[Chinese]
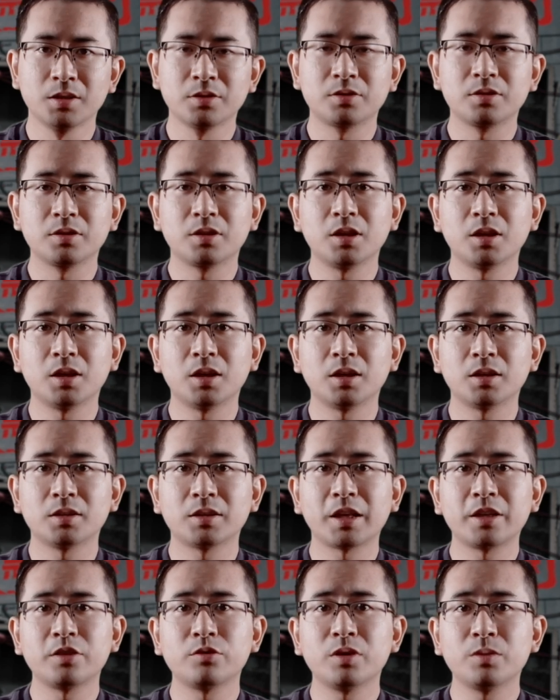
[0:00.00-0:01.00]
此刻，
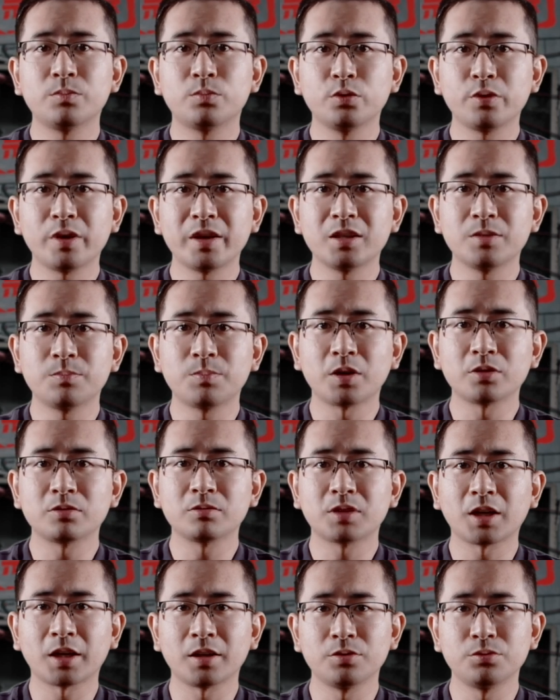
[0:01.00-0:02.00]
他因为不愿意帮助
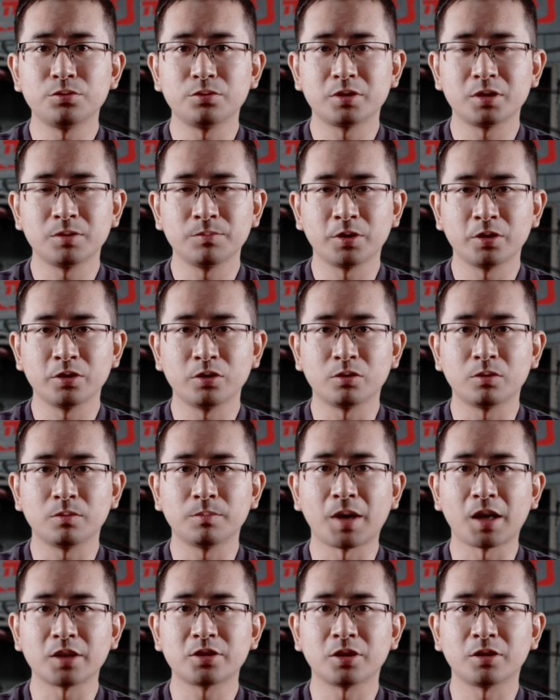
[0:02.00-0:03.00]
他的女性朋友
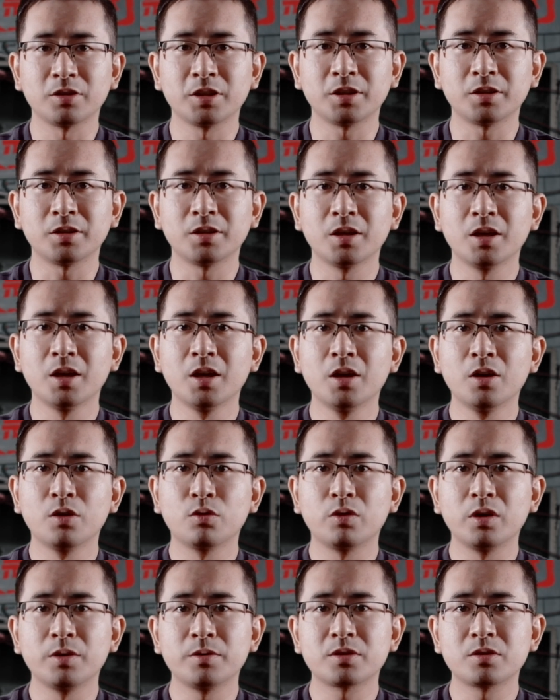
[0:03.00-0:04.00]
马乔丽
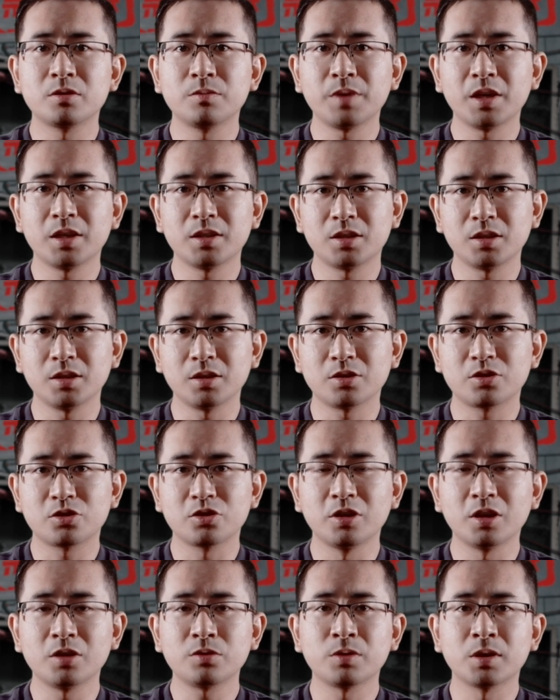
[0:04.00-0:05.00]
毁尸灭迹，
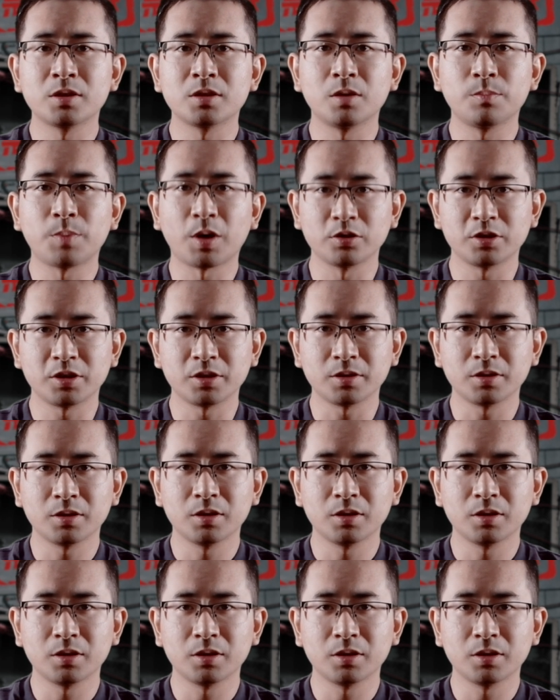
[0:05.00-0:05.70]
只能选择报警。